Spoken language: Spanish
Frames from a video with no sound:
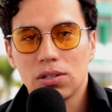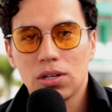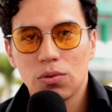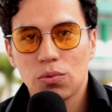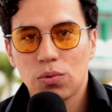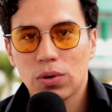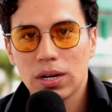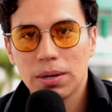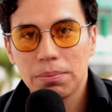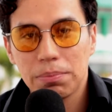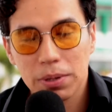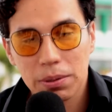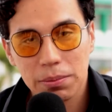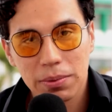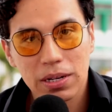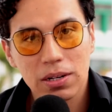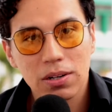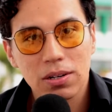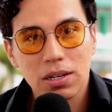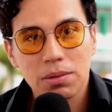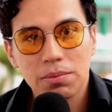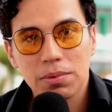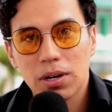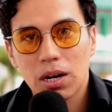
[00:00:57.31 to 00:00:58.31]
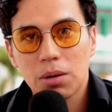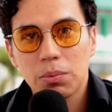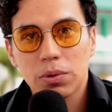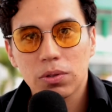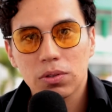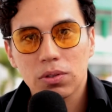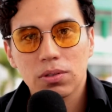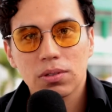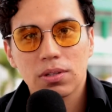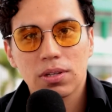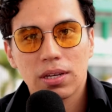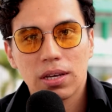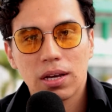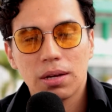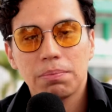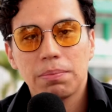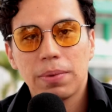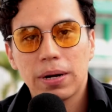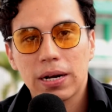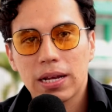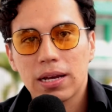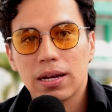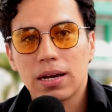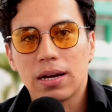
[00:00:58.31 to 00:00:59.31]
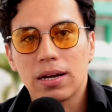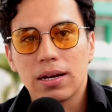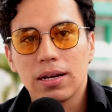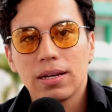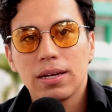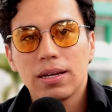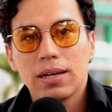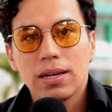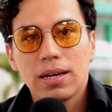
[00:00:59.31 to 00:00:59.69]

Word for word: Él fue el primero que me dio la oportunidad para